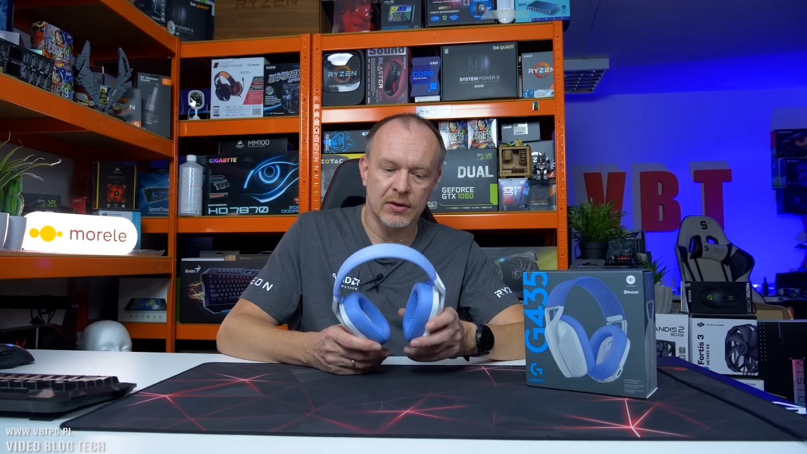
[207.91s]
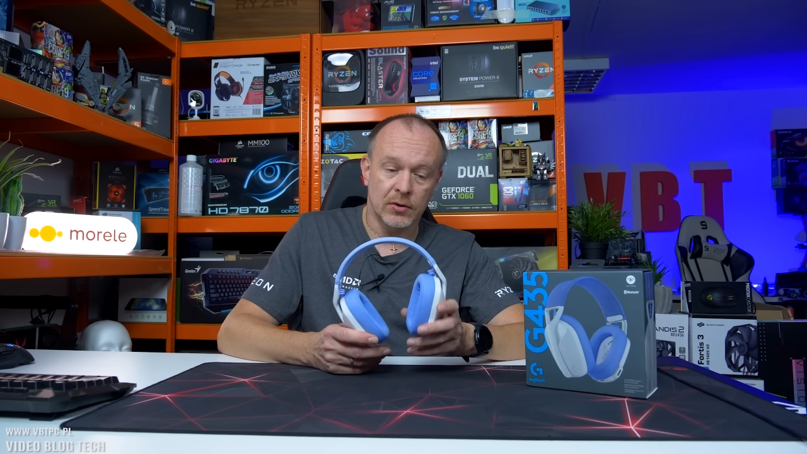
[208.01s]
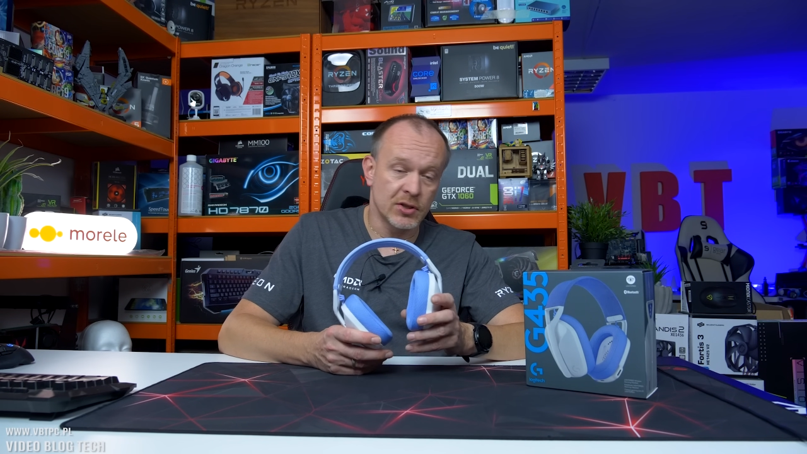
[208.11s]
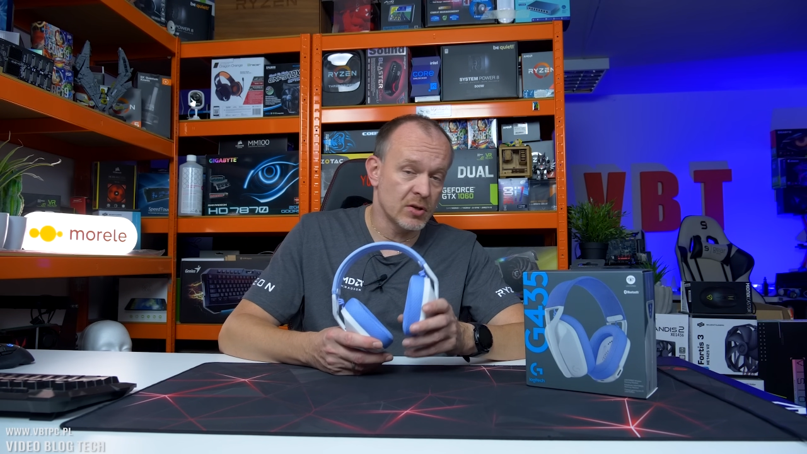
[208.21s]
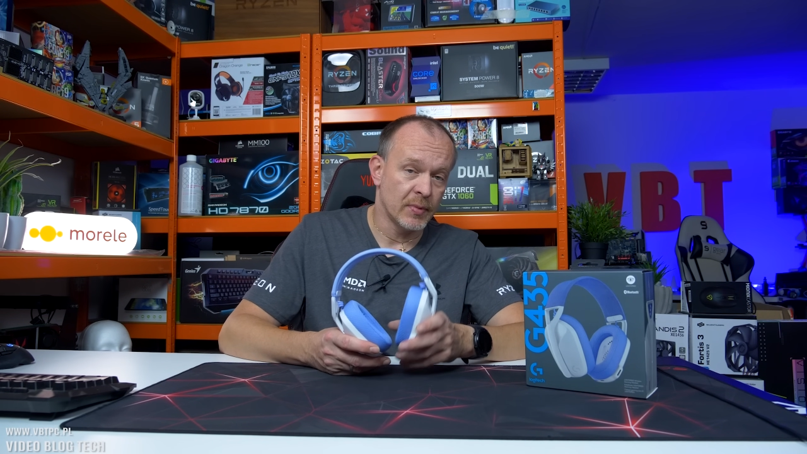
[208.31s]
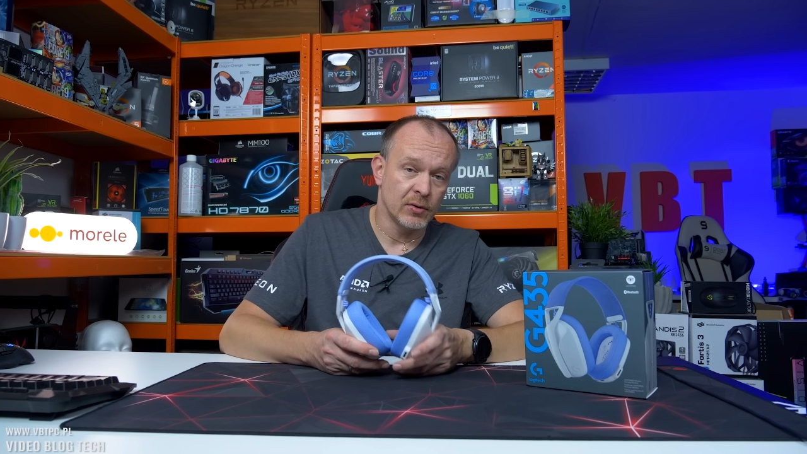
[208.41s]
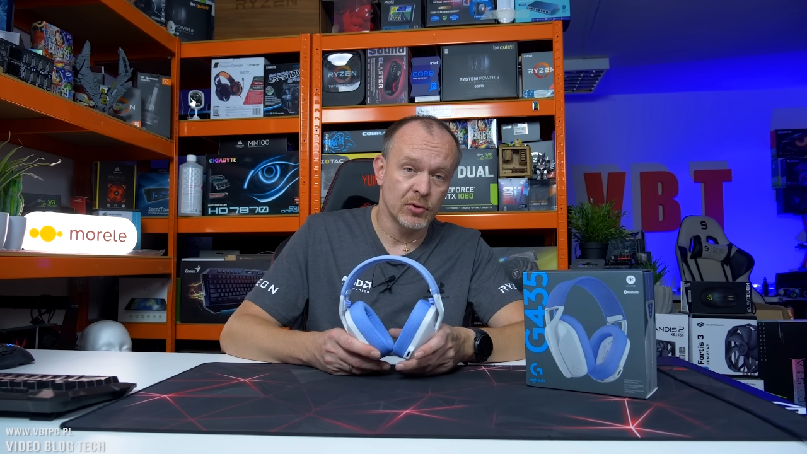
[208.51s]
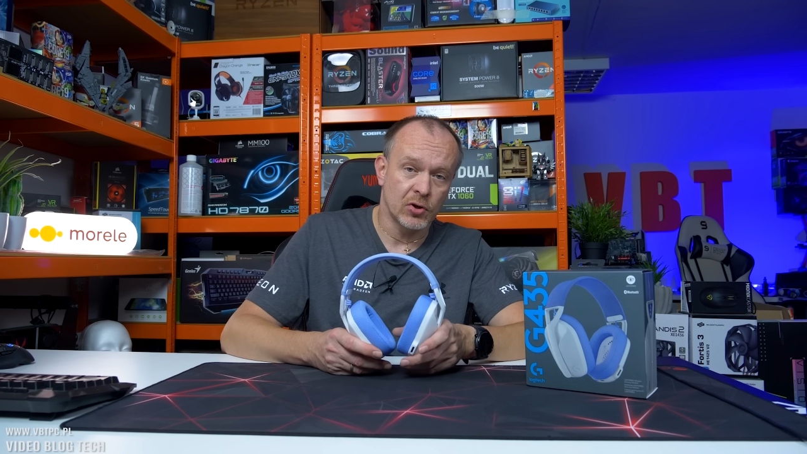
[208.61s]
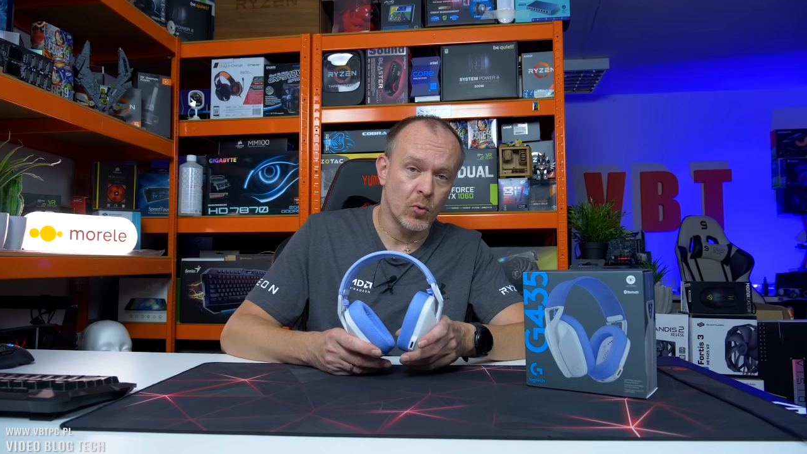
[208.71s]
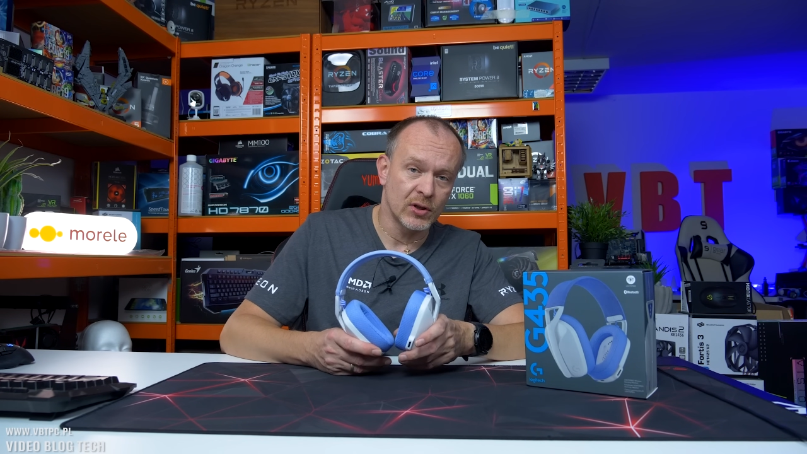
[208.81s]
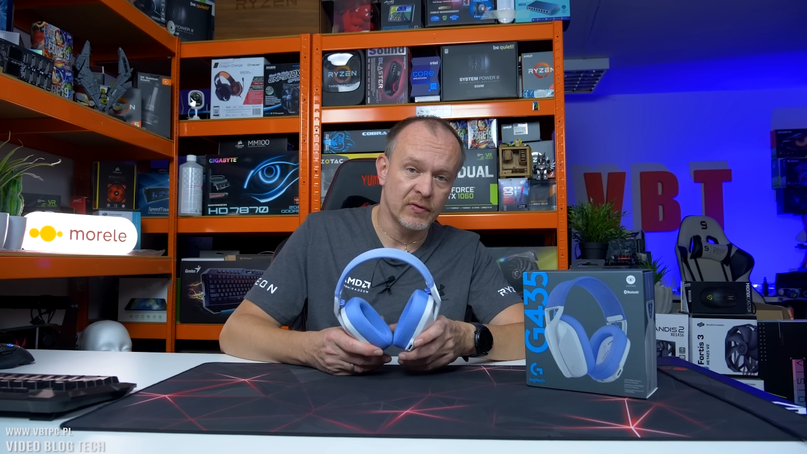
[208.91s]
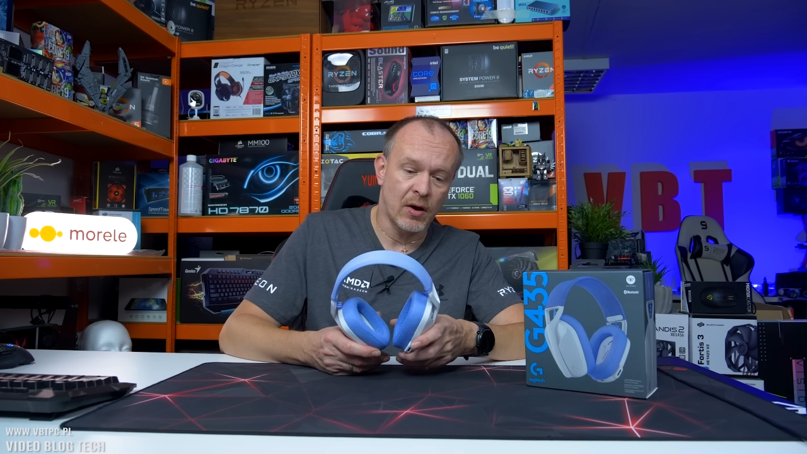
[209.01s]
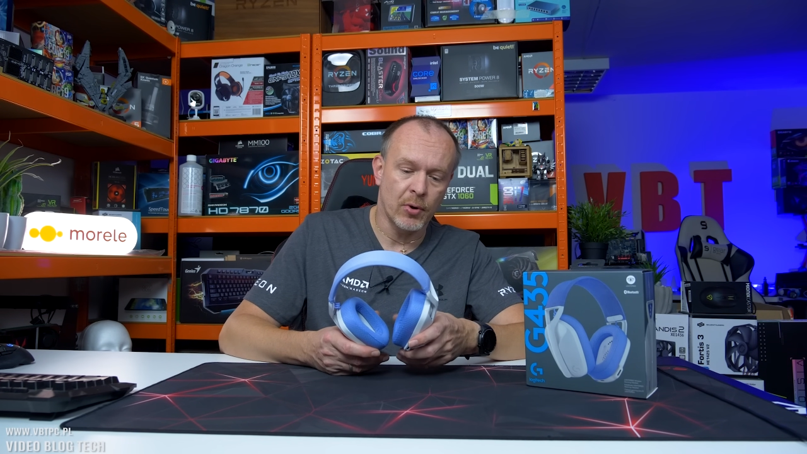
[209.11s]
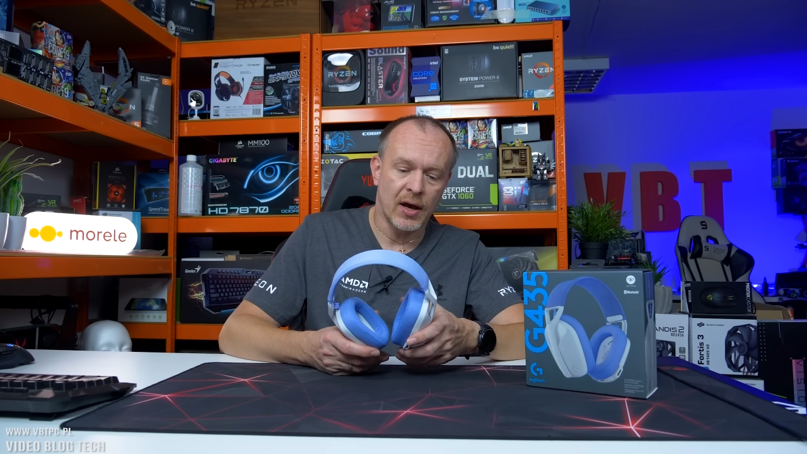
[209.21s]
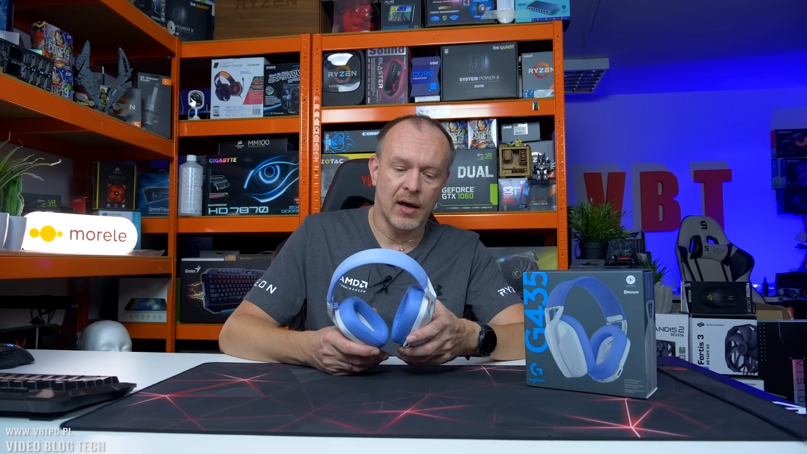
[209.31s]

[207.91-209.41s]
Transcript: to one się będą tylko ładowały,